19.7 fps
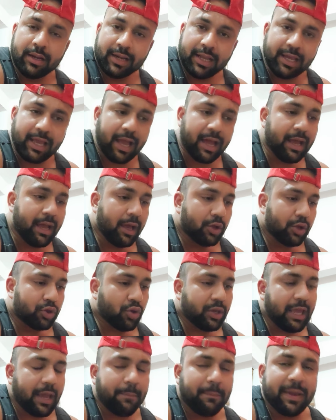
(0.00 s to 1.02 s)
ठीक है
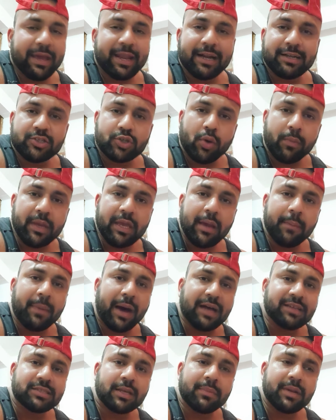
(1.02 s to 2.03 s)
तो ये पेरेंट्स को भी ये
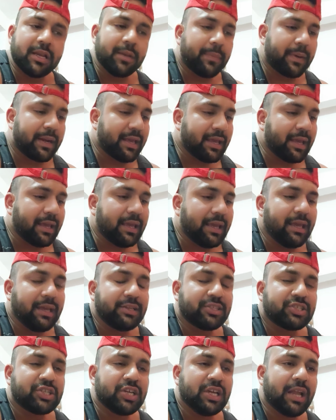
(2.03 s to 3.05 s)
बात समझनी पड़ेगी
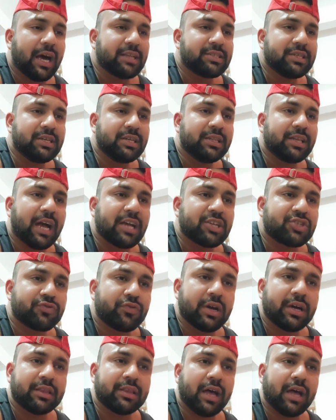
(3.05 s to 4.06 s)
कि शीला जीत या
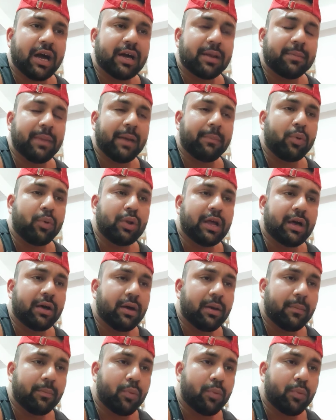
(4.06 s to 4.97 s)
अश्वगंधा अगर मैं बोला